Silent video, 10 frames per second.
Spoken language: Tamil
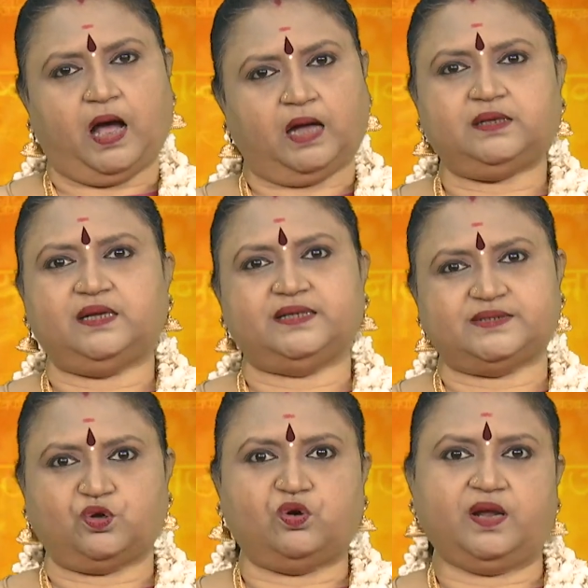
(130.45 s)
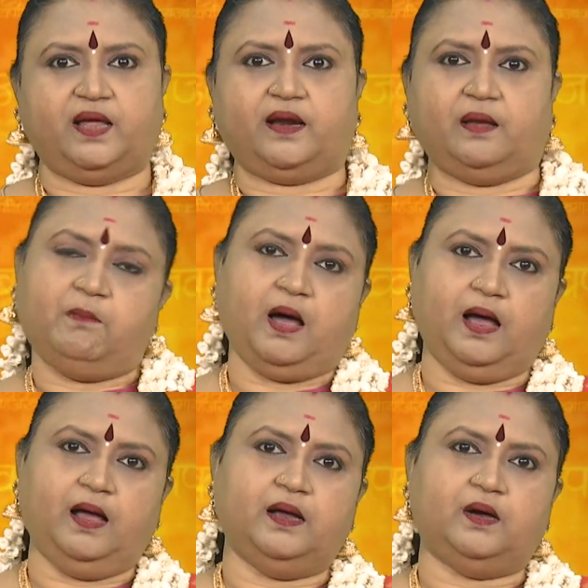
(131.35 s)
அதில் சொல்கிறார் அம்மா
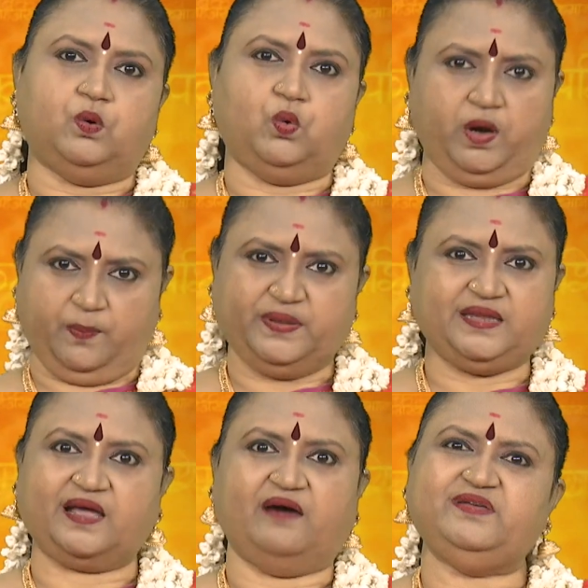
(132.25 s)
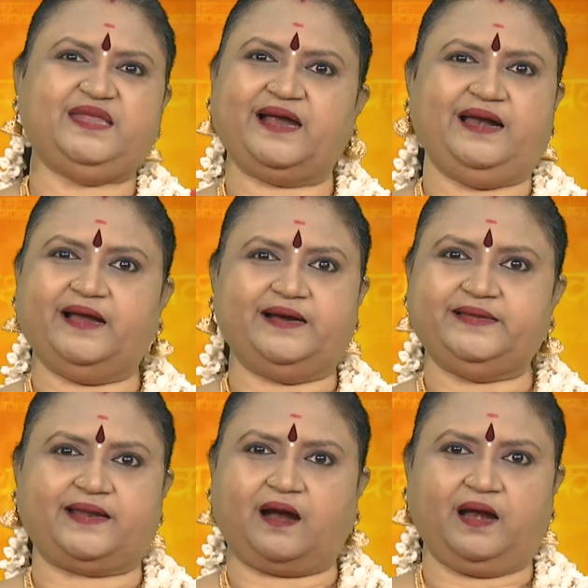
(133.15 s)
உன்னை பற்றி கவிதைகள்லாம்
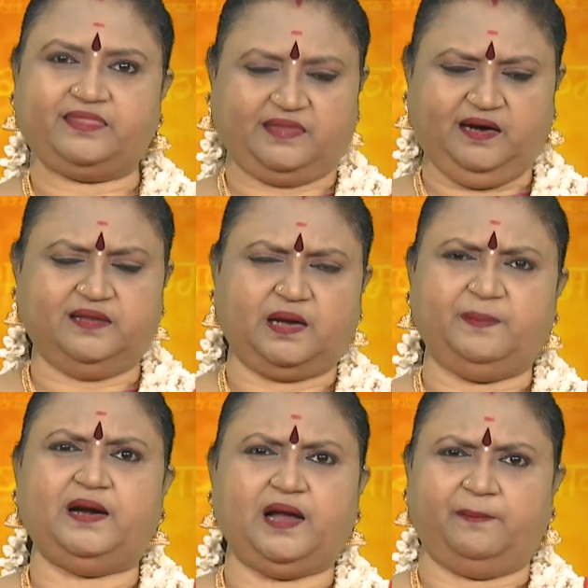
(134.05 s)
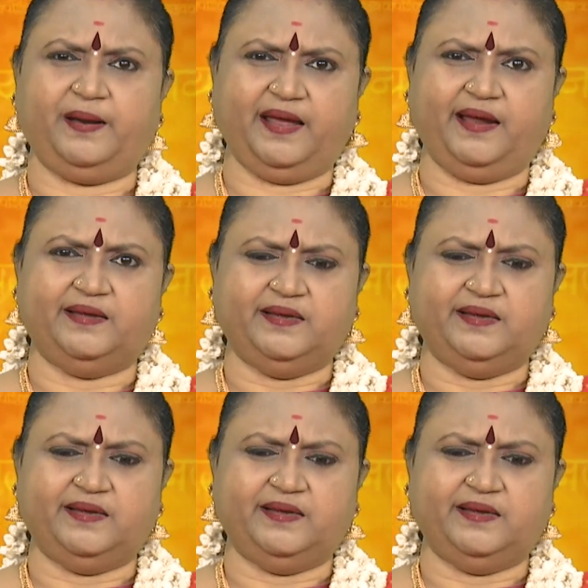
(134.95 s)
எழுதுகிறாங்களே தெள்ளு தமிழ் அப்படியே